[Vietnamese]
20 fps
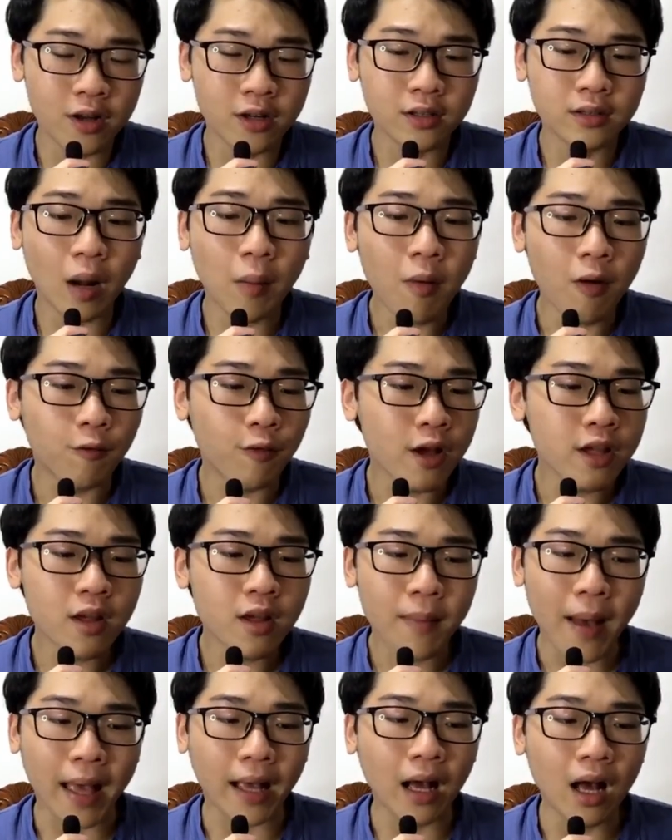đóng học phí cho
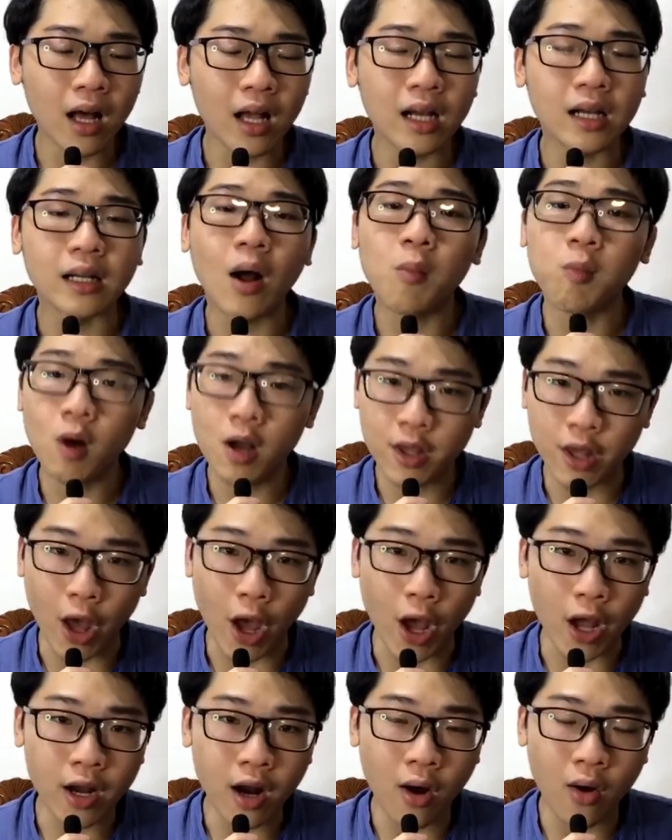bạn á không có
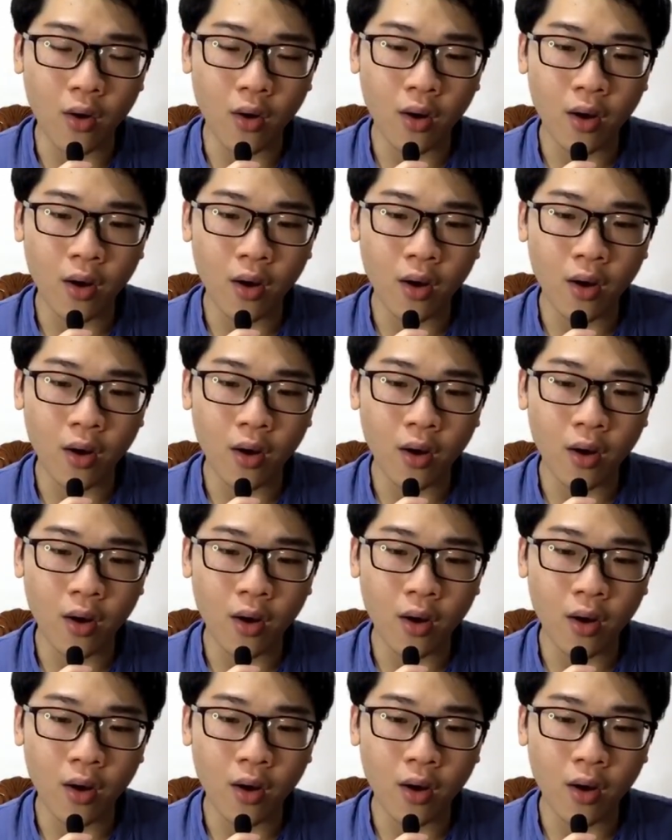dễ đâu